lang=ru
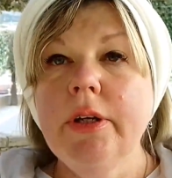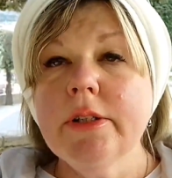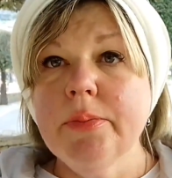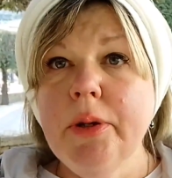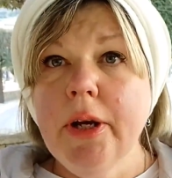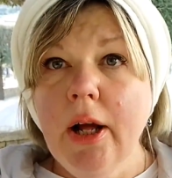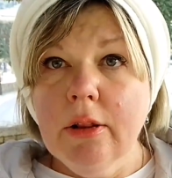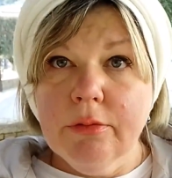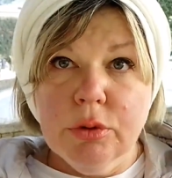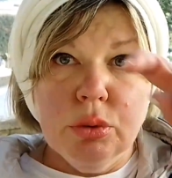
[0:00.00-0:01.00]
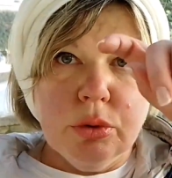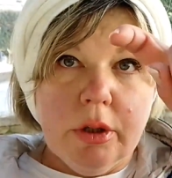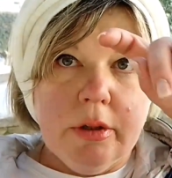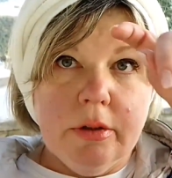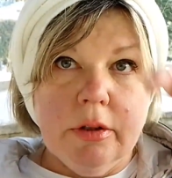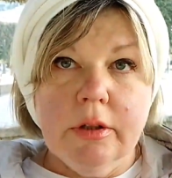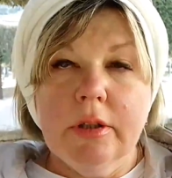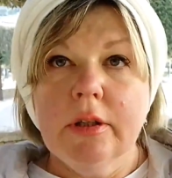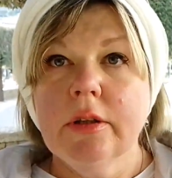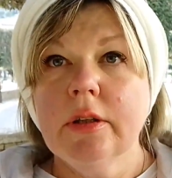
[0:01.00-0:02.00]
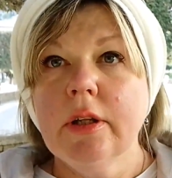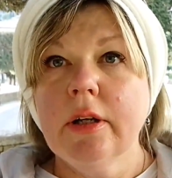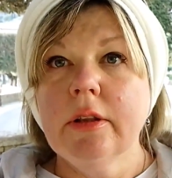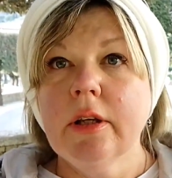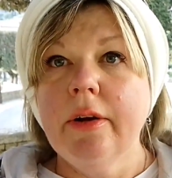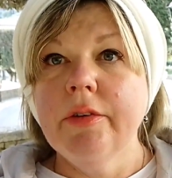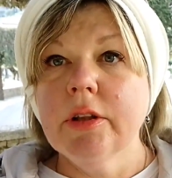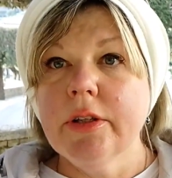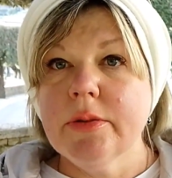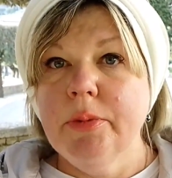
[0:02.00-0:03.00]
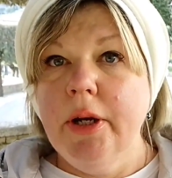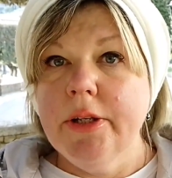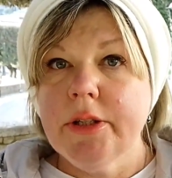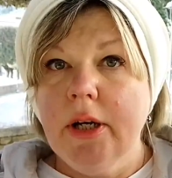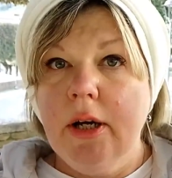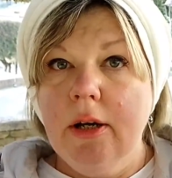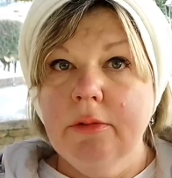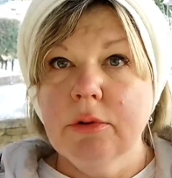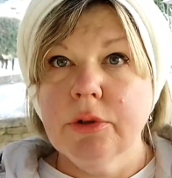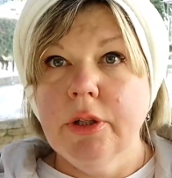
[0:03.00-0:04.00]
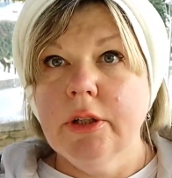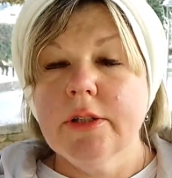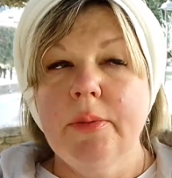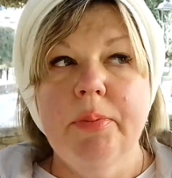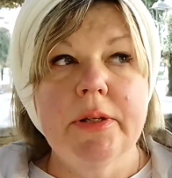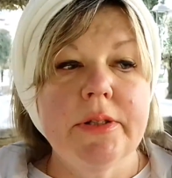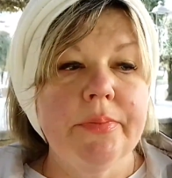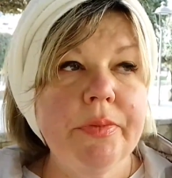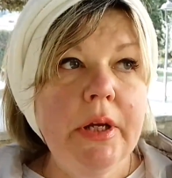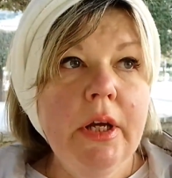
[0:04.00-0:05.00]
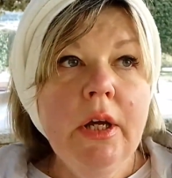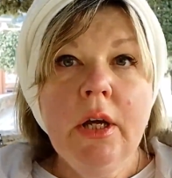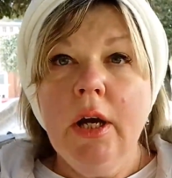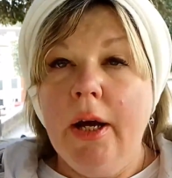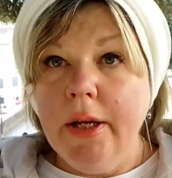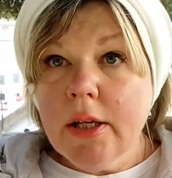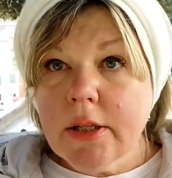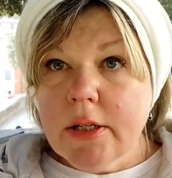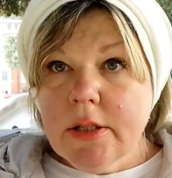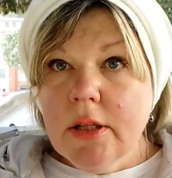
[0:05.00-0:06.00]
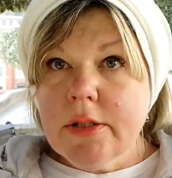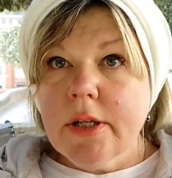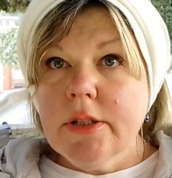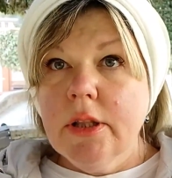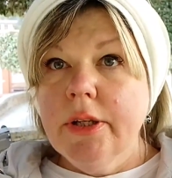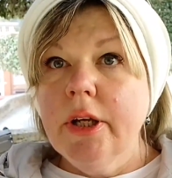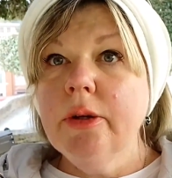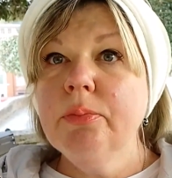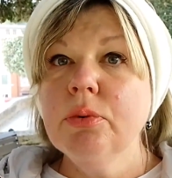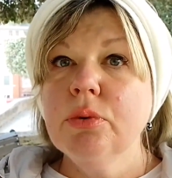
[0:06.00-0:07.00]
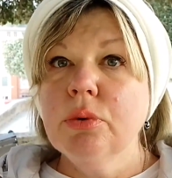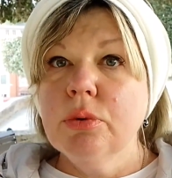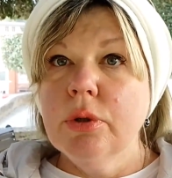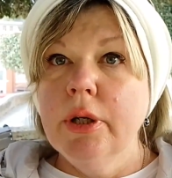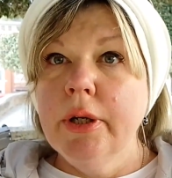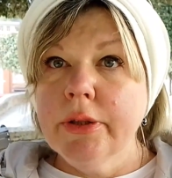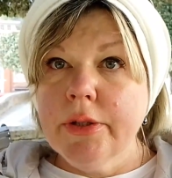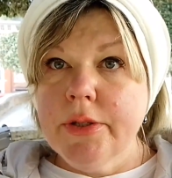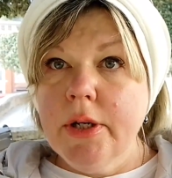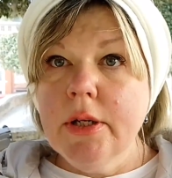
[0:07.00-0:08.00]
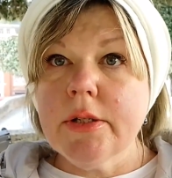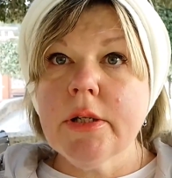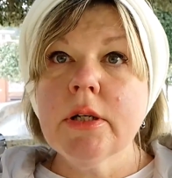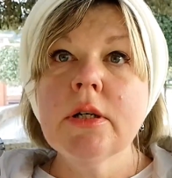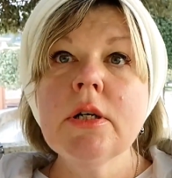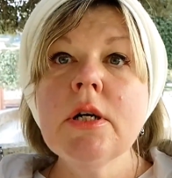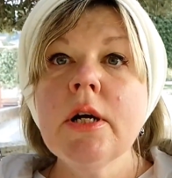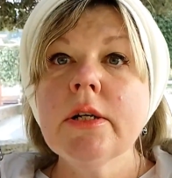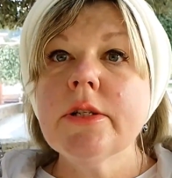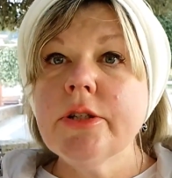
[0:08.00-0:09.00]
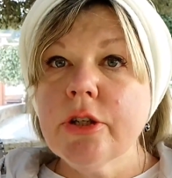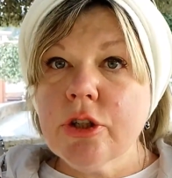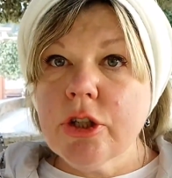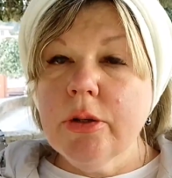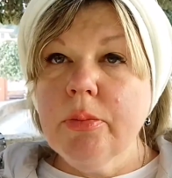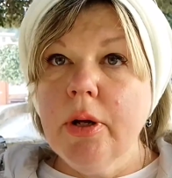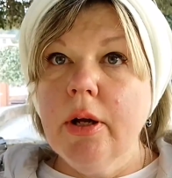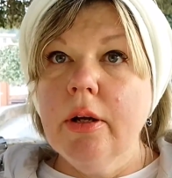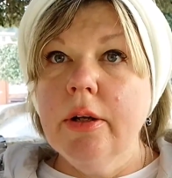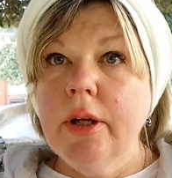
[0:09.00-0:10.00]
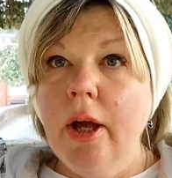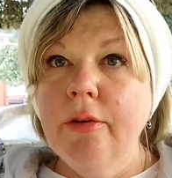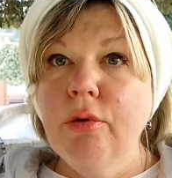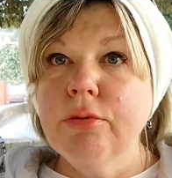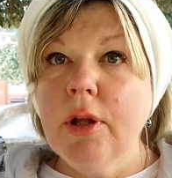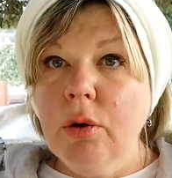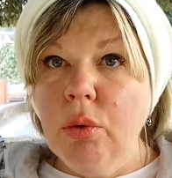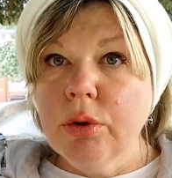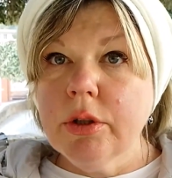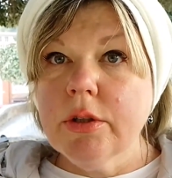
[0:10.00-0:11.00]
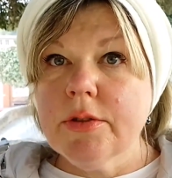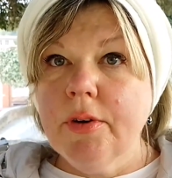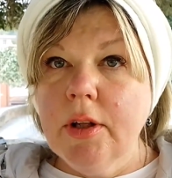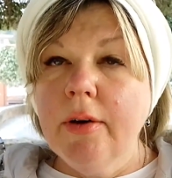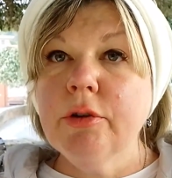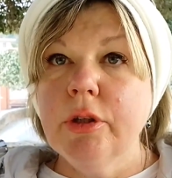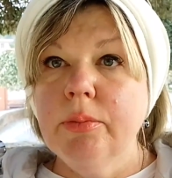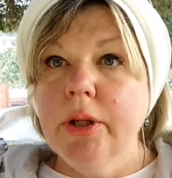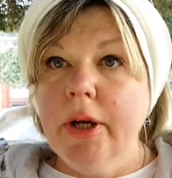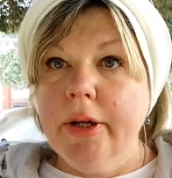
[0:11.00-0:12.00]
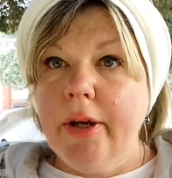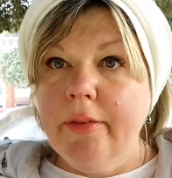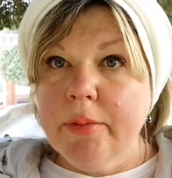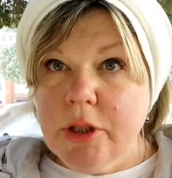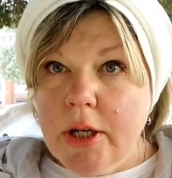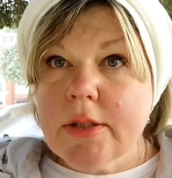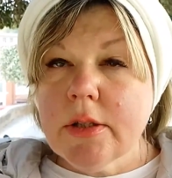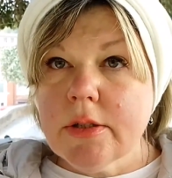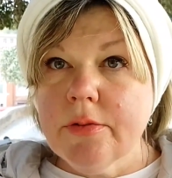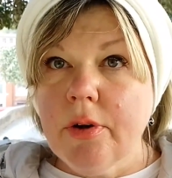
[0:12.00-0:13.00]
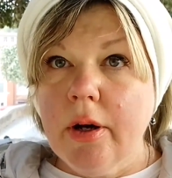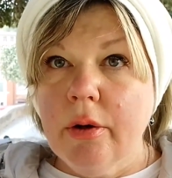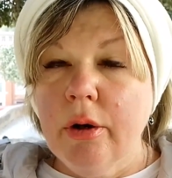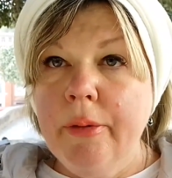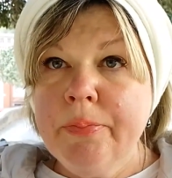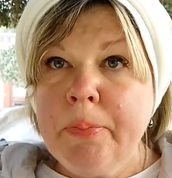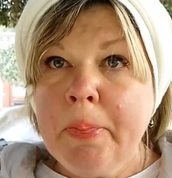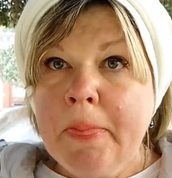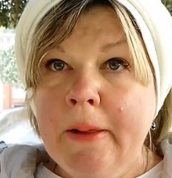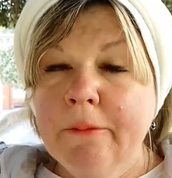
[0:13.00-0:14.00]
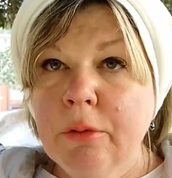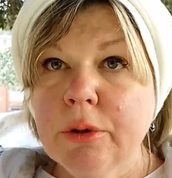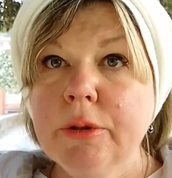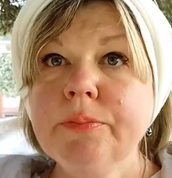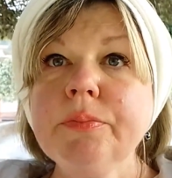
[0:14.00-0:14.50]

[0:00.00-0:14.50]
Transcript: измерял. Вот тут норовил измерять, а вот не на запястье. А я отказала, сказала, я не буду это делать. Содержимое я его флакона назвала вот именно как я вам сейчас называю. Вот.